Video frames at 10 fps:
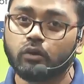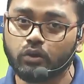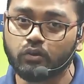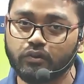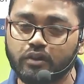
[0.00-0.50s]

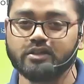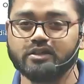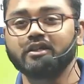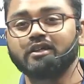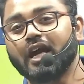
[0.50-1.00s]

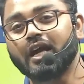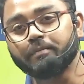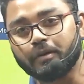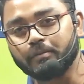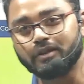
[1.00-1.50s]
नोटिफिकेशन टाइम
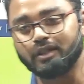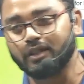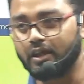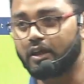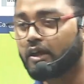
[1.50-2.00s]
पर मिल
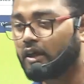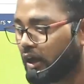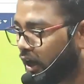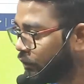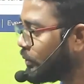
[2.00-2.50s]
सके और